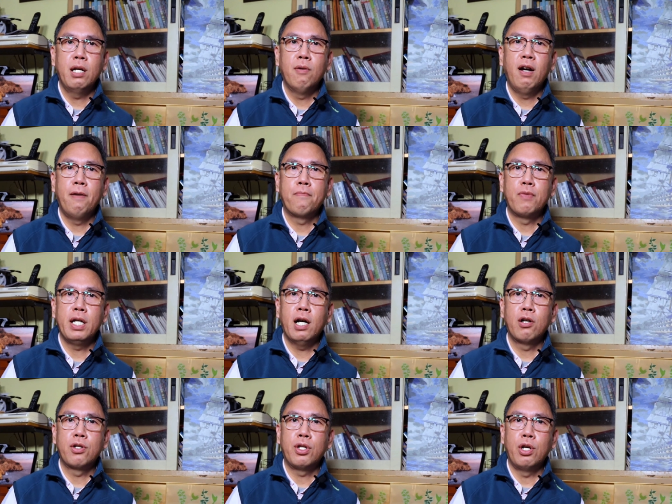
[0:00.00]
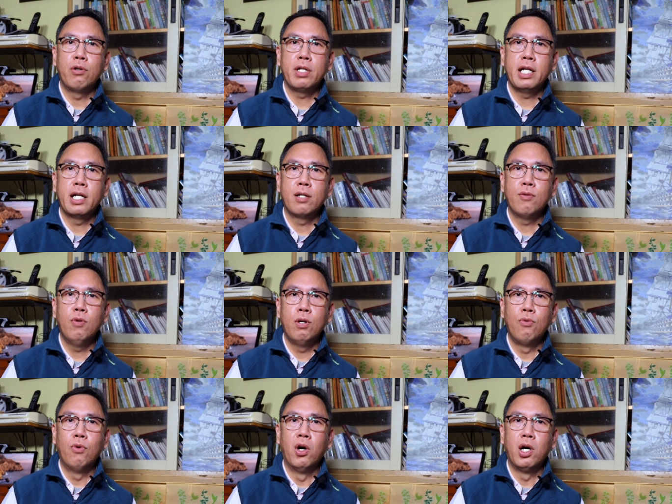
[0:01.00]
千万不要留言
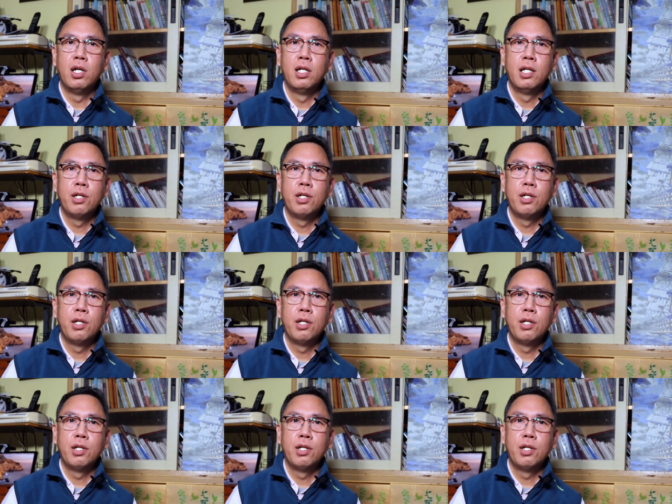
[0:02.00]
问我